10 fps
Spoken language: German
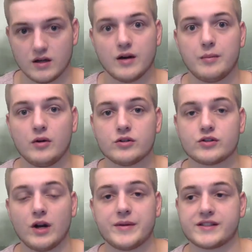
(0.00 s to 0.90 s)
Monolo
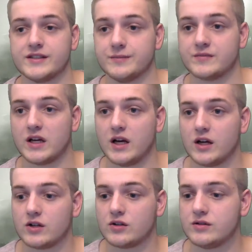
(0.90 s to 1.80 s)
Trimax hier.
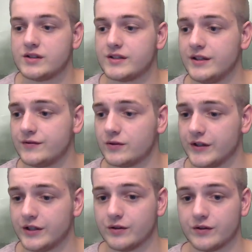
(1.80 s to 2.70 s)
Kurzes
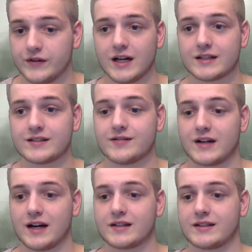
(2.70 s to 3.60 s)
Infovideo. Viele hatten
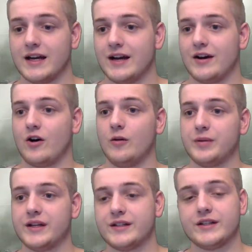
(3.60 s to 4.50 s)
gefragt, ob
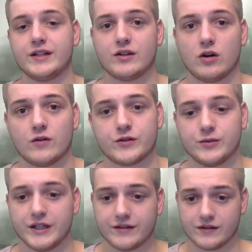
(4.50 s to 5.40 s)
ich die Call of
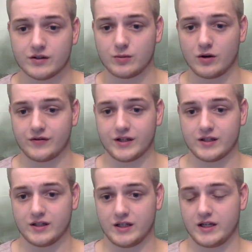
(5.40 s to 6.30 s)
Duty Infinite
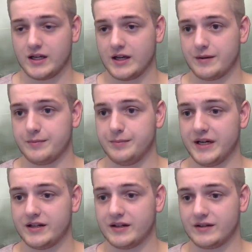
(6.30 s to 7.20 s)
Warfare
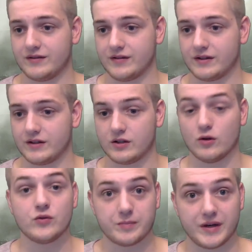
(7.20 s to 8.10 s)
Beta,
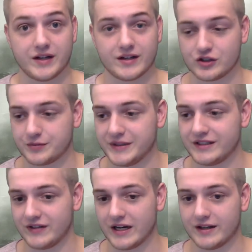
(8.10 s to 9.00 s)
Closed Beta
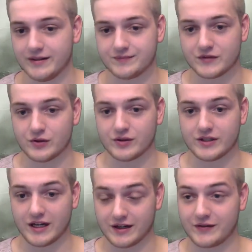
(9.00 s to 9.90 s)
spielen werde.
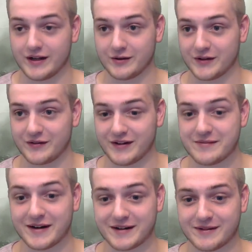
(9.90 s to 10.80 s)
Und ja, das werde ich auf jeden Fall
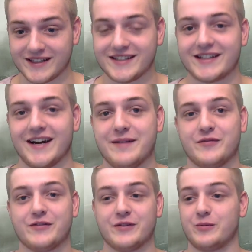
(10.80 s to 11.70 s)
machen. Ich bin richtig gehypt
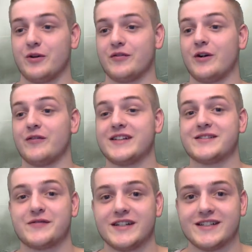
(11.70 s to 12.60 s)
für Infinite Warfare, auch wenn
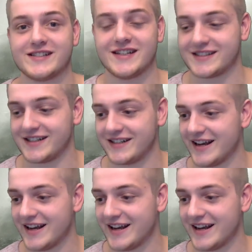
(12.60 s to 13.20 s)
es so viele Dislikes hat